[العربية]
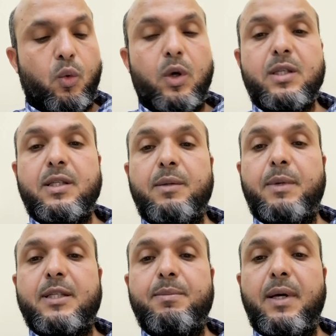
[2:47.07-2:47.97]
وصل
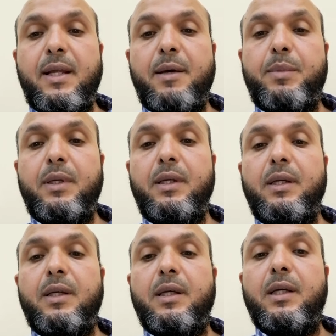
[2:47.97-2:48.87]
البسمله
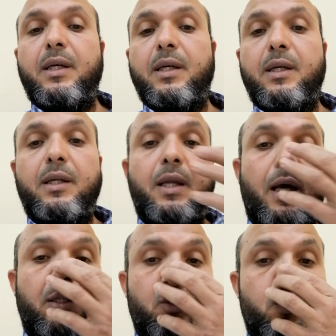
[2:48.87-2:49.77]

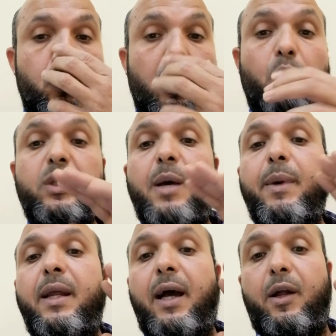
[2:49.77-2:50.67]
بنهايه آه، الصورة
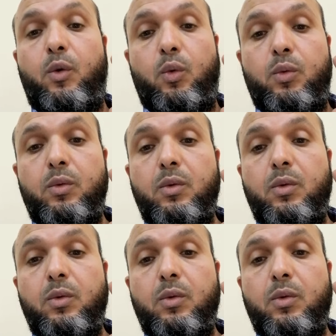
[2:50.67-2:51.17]
وده منهي عنه